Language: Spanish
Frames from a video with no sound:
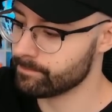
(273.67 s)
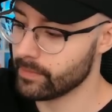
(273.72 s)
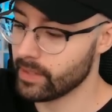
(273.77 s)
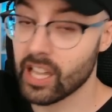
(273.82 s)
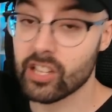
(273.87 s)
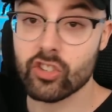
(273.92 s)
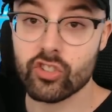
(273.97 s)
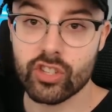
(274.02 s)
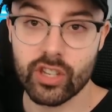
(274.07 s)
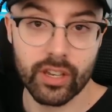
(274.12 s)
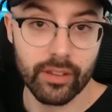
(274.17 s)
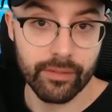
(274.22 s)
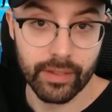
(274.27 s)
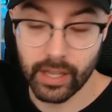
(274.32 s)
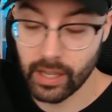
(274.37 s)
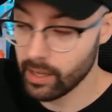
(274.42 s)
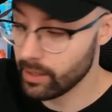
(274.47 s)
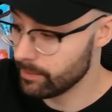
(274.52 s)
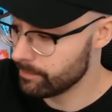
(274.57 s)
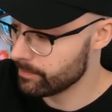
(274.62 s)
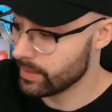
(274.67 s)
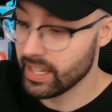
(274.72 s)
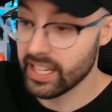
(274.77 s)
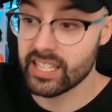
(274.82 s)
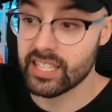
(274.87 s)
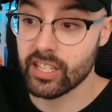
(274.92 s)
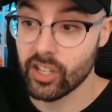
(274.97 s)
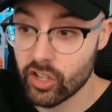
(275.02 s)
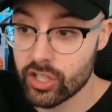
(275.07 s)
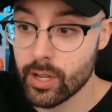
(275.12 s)
Eso significa. Y
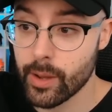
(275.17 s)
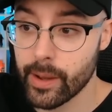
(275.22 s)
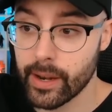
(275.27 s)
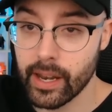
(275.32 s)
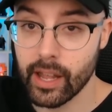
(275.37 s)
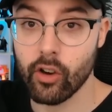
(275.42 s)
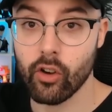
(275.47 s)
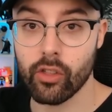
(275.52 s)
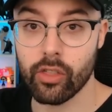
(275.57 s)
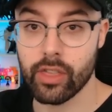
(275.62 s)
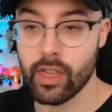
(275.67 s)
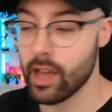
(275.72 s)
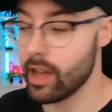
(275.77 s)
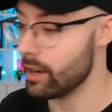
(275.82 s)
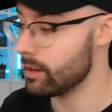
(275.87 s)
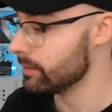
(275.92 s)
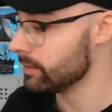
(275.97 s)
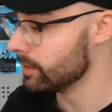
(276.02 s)
si no sabes negociar,